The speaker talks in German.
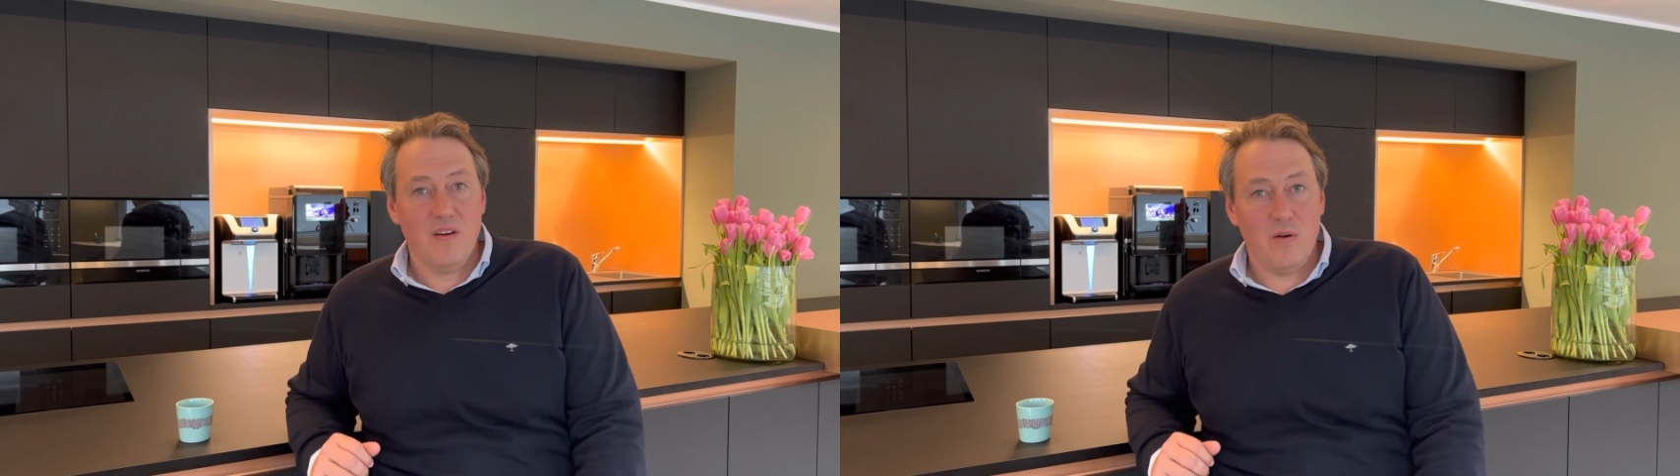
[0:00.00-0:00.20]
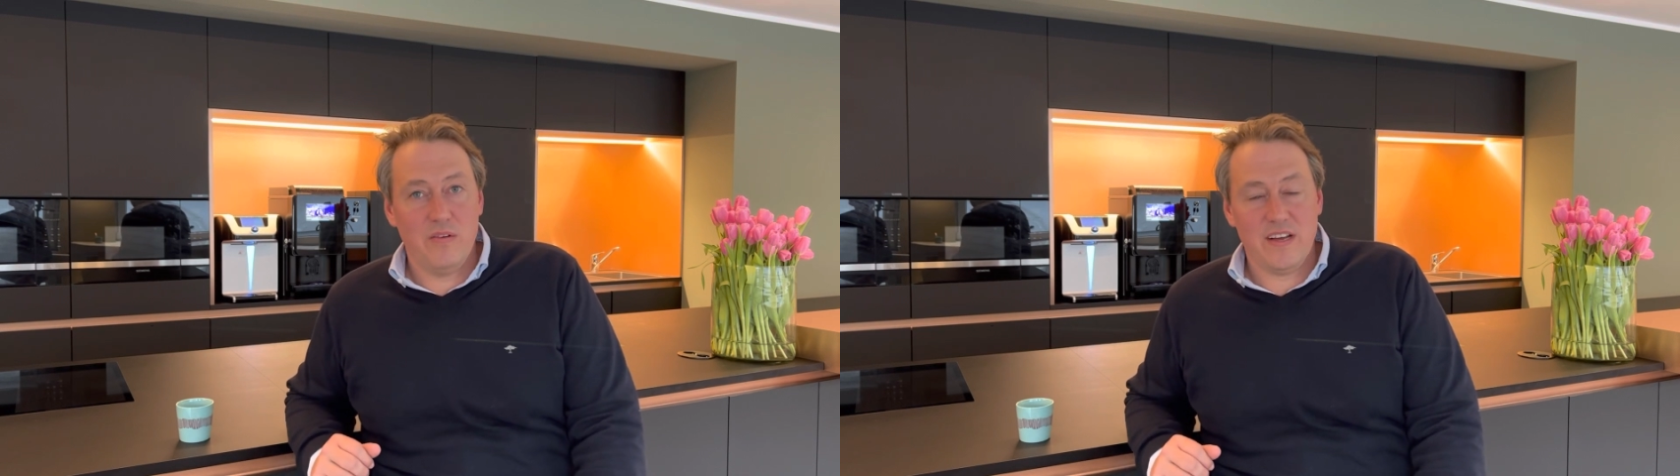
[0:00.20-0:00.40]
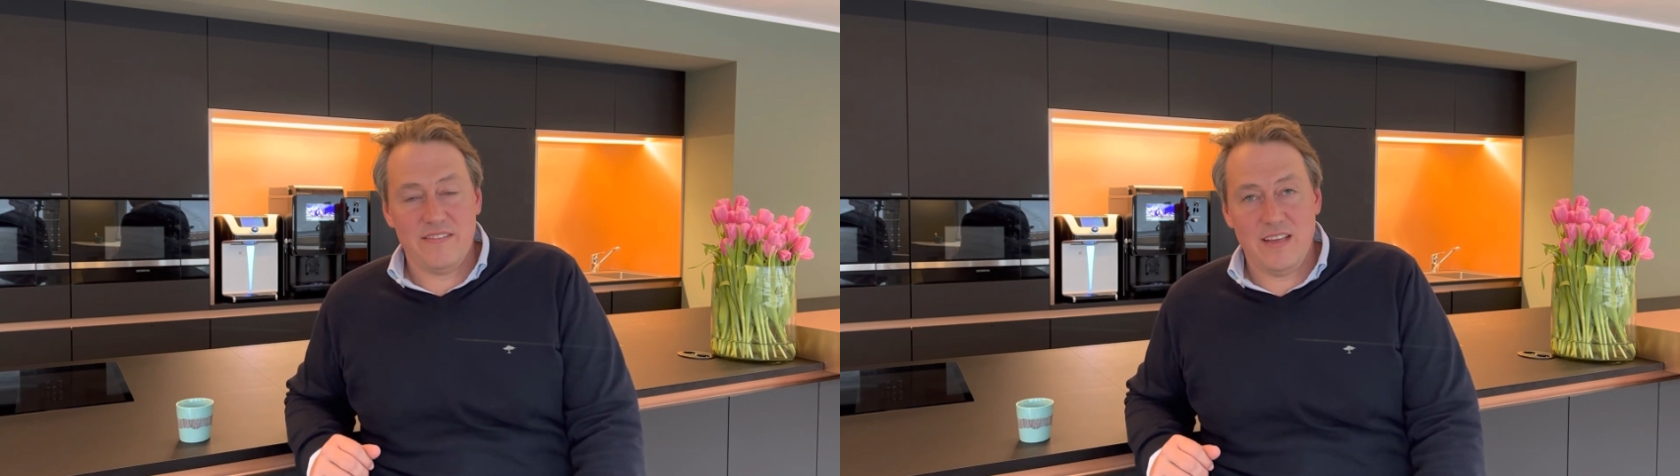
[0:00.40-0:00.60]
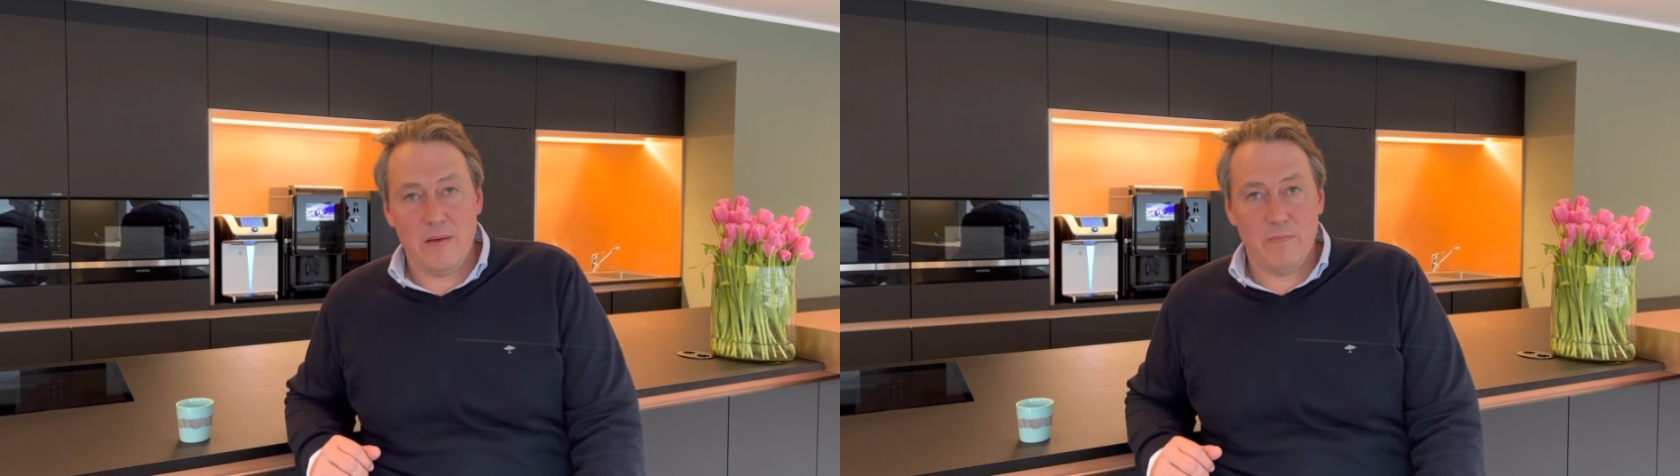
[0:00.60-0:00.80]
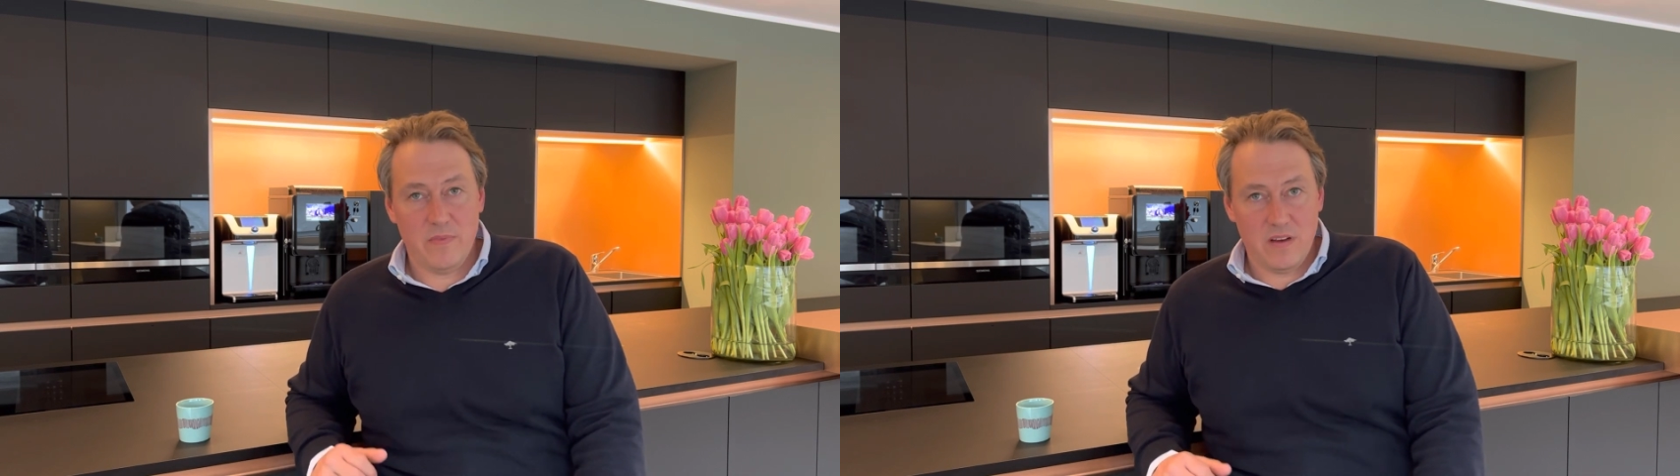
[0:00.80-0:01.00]
und das
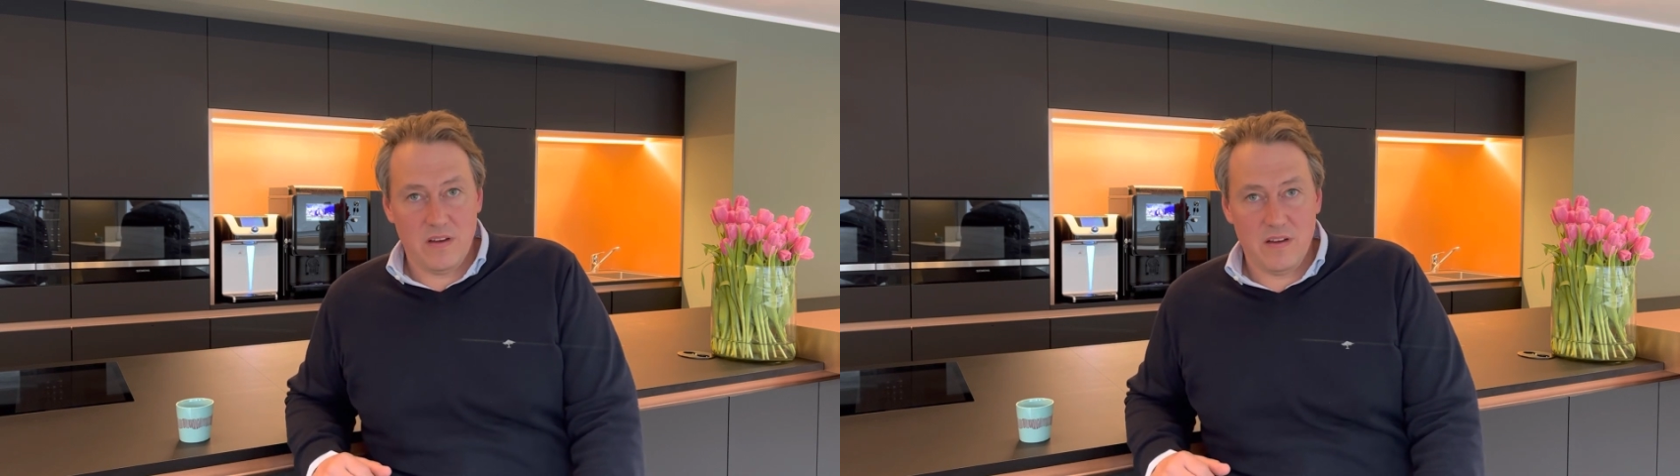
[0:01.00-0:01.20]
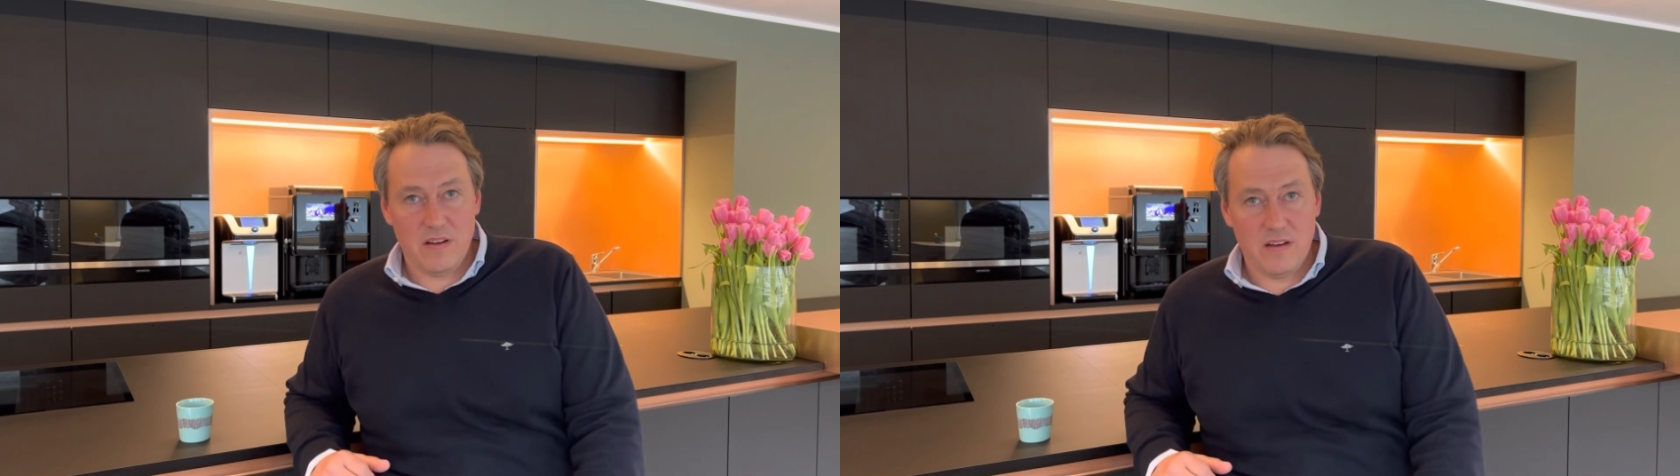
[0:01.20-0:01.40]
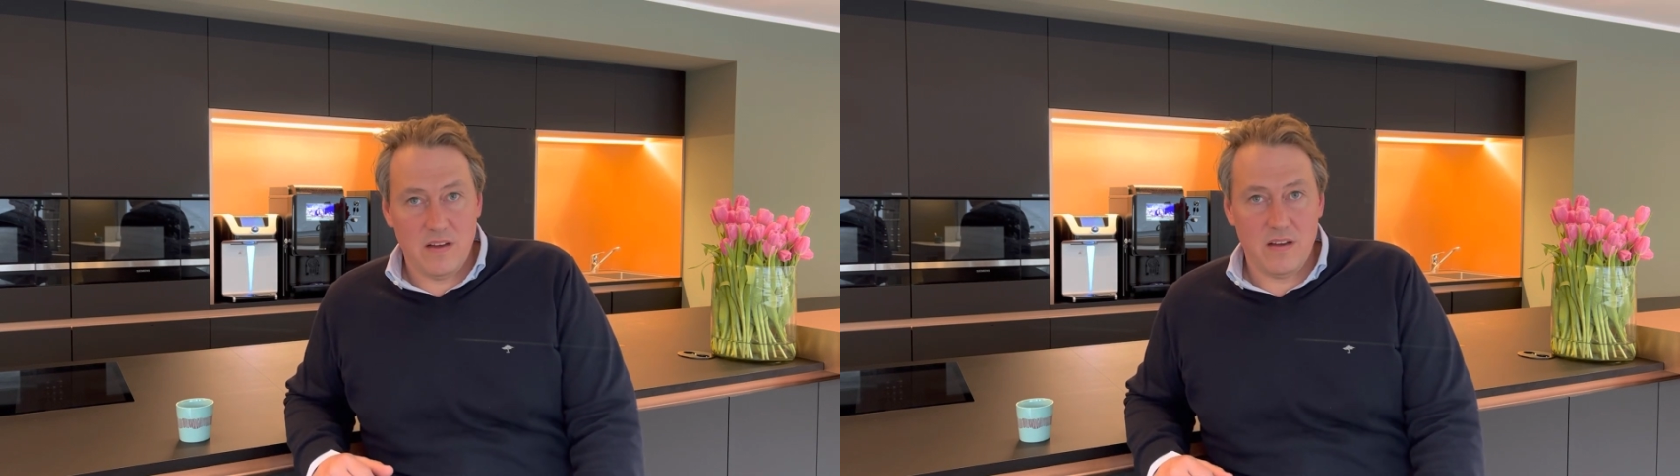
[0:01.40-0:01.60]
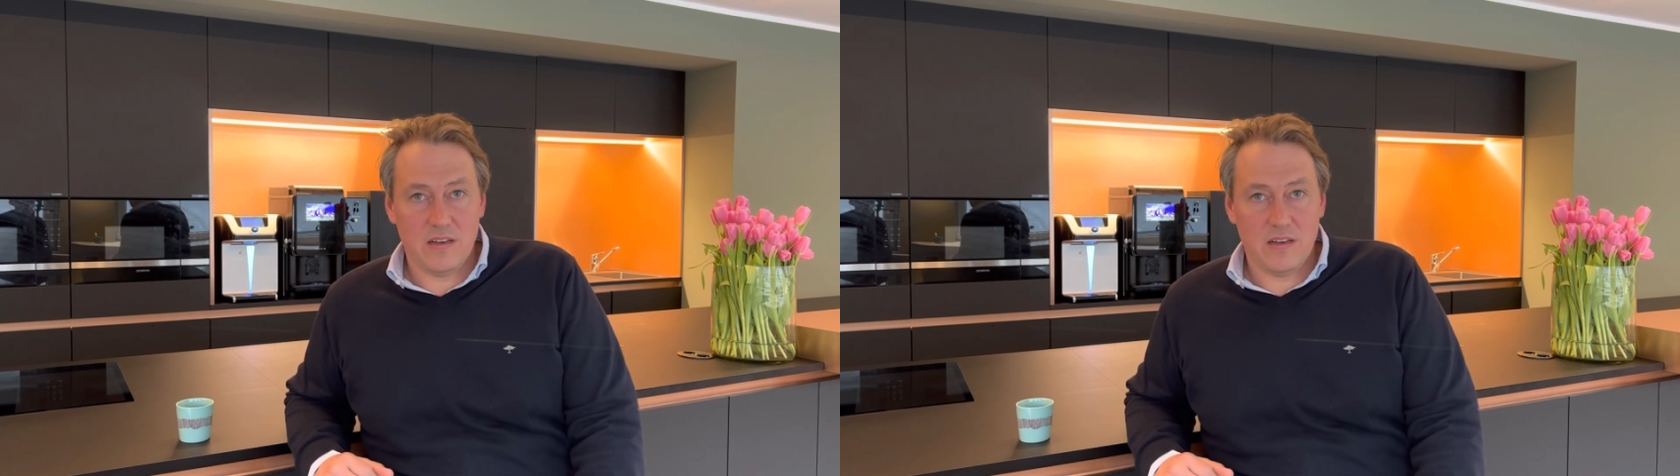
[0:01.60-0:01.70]
eben äh, äh,